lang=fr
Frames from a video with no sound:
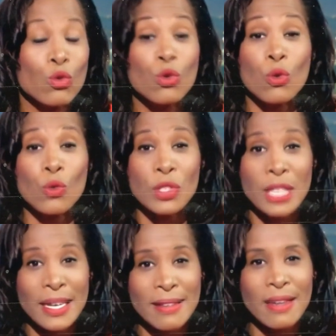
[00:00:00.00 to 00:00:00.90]
du
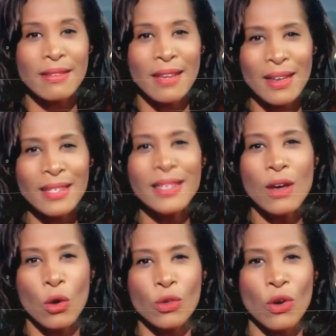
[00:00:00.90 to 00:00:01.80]
Conseil d'État qui
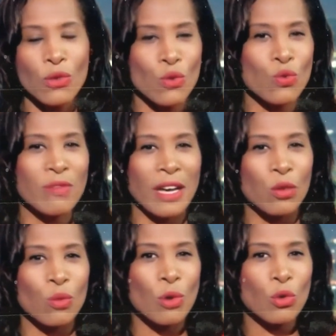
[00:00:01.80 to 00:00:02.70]
ordonne au
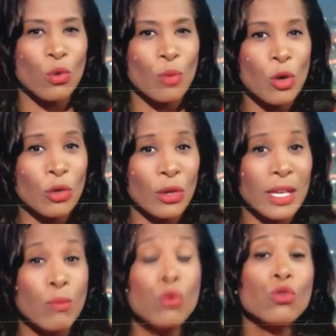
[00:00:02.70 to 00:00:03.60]
gouvernement de prendre
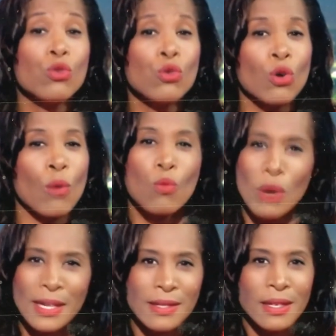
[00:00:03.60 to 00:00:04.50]
des mesures
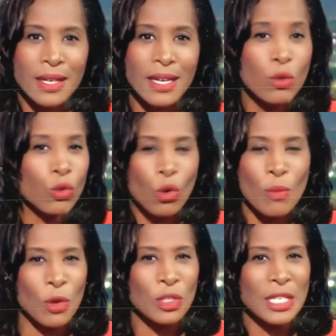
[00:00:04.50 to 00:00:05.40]
moins strictes,
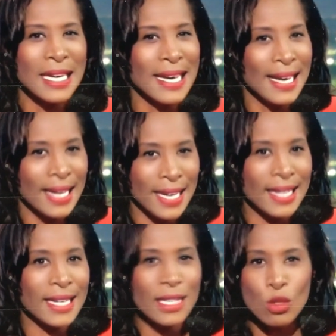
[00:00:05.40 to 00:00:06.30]
autrement dit,
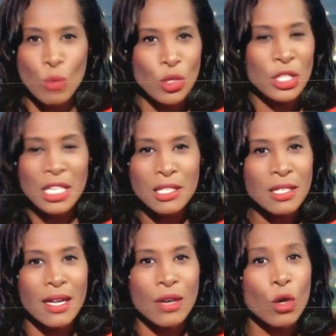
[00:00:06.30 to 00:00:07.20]
église, mosquée,
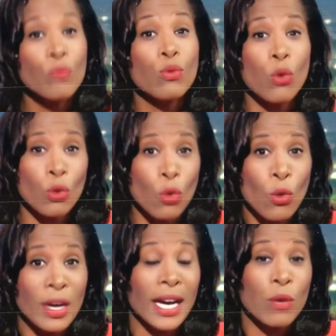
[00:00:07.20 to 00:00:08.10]
synagogue pour pourront
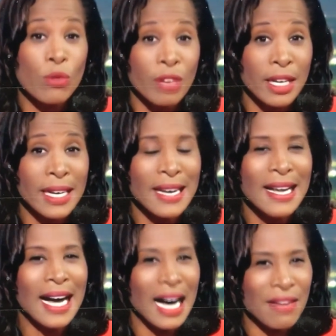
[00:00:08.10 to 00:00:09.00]
donc réouvrir
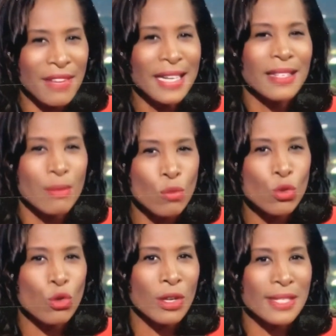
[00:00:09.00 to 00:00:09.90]
avec des
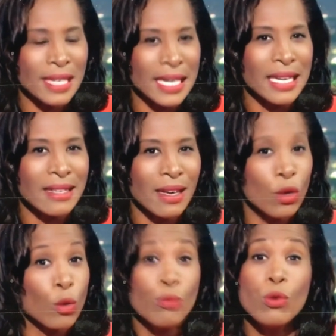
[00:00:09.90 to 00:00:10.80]
mesures strictes,
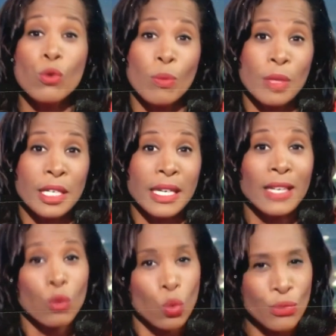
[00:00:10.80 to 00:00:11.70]
le plus
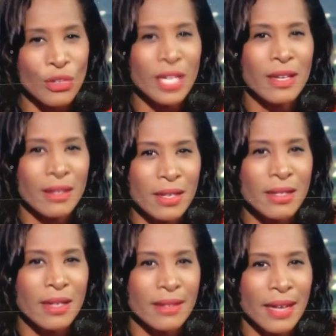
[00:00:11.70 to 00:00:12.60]
compliqué, trouver
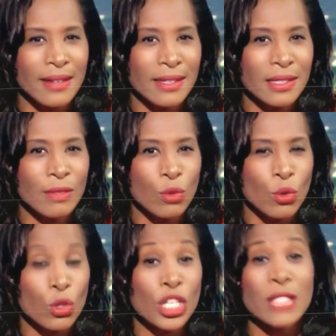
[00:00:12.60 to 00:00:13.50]
des alternatives
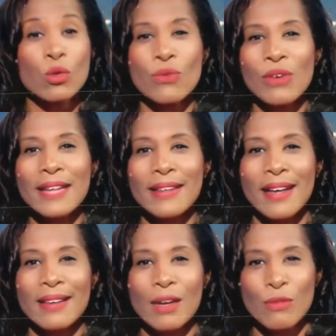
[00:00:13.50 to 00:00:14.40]
aux, gestes
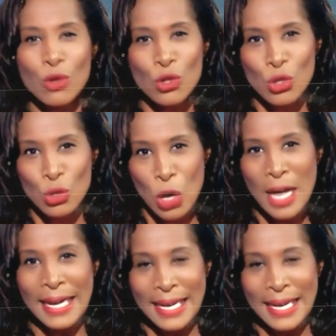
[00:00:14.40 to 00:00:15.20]
fraternels. Franck Zozor